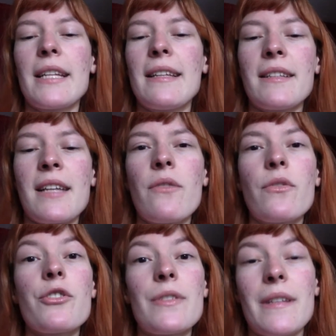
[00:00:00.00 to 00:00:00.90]
la dernière
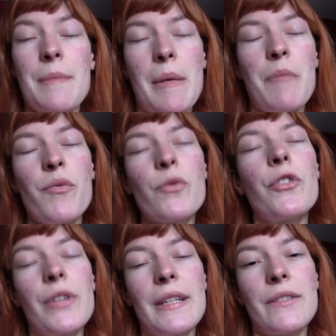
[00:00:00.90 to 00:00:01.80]
fois je sais même plus
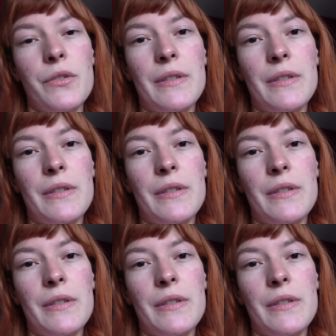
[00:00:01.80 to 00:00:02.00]
quand est-ce